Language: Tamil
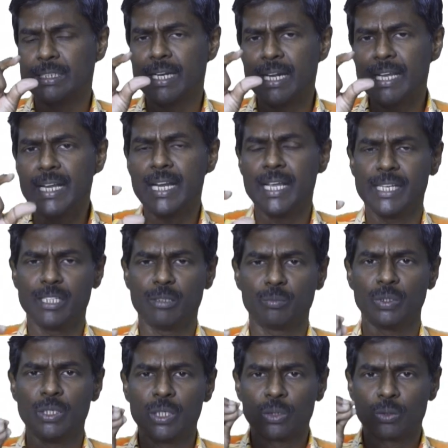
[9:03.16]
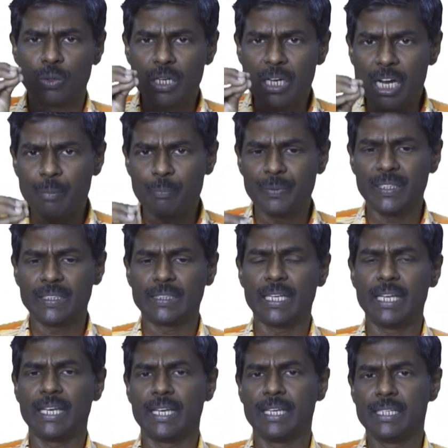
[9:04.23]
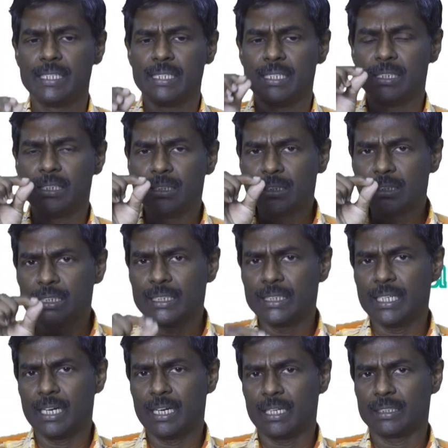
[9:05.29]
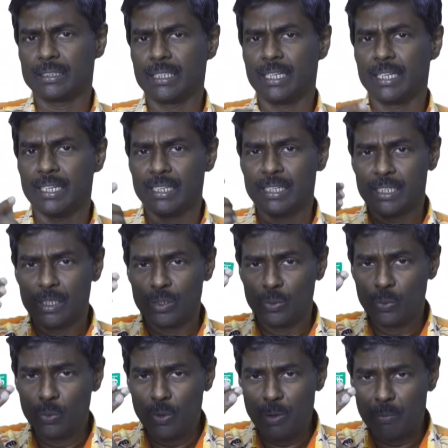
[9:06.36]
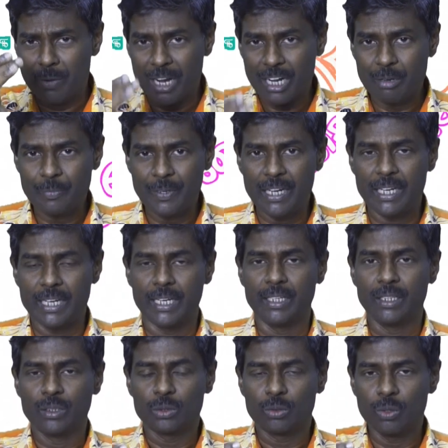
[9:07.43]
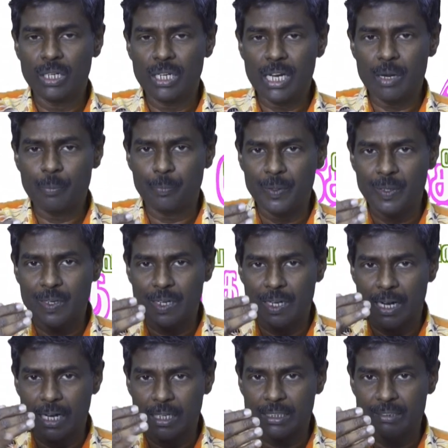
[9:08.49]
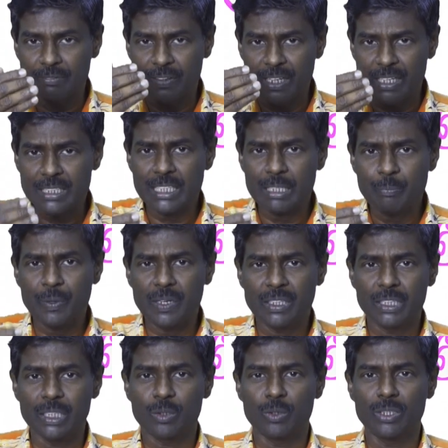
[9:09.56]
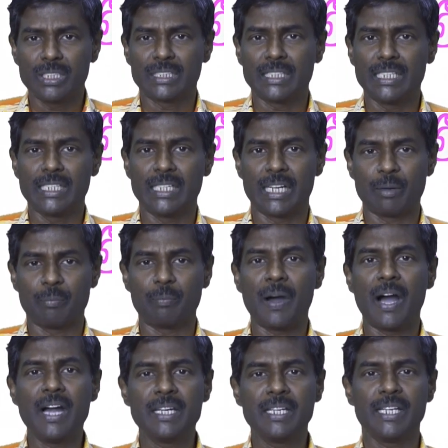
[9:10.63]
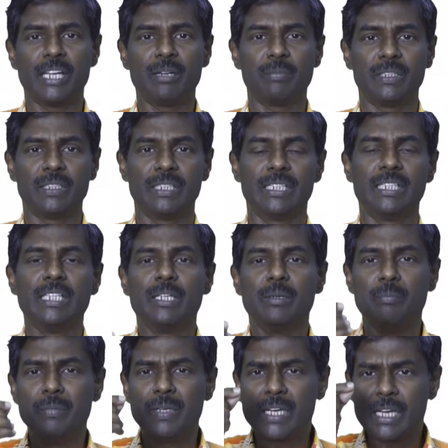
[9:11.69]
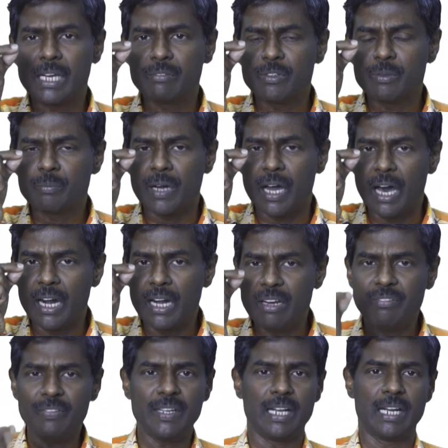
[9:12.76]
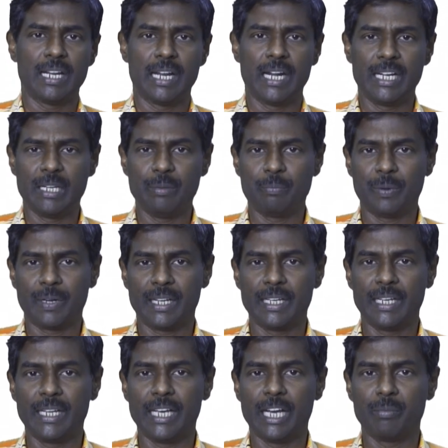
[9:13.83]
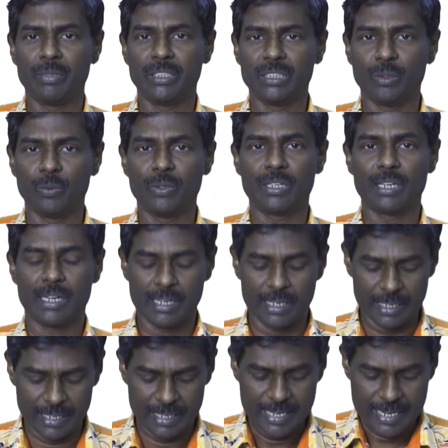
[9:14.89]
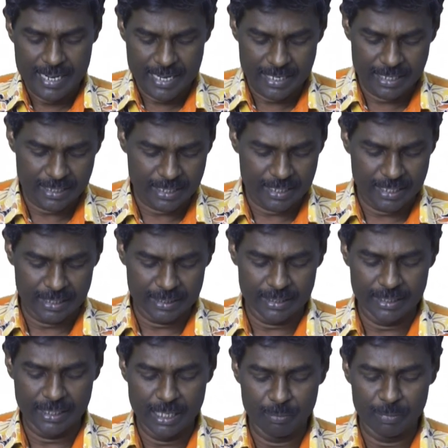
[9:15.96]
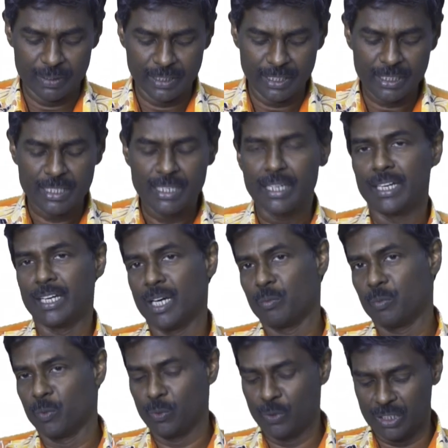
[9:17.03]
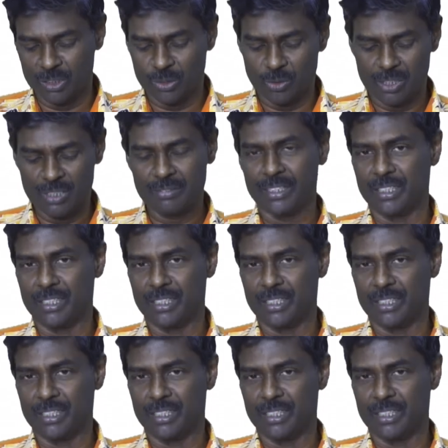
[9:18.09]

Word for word: நிலையிலேயும் தொல்காப்பியத்திலே எழுத்ததிகாரத்திலே நூல் மரபிலே தொல்காப்பியர் அதை வரிசைப்படுத்தி கொண்டு செல்லுகின்ற பாங்கு என்பது மிகவும் அறிவியல் அடிப்படையிலே அமைந்த ஒன்றாக இருக்கின்றது என்பதை நாம் உணர்ந்து கொள்ள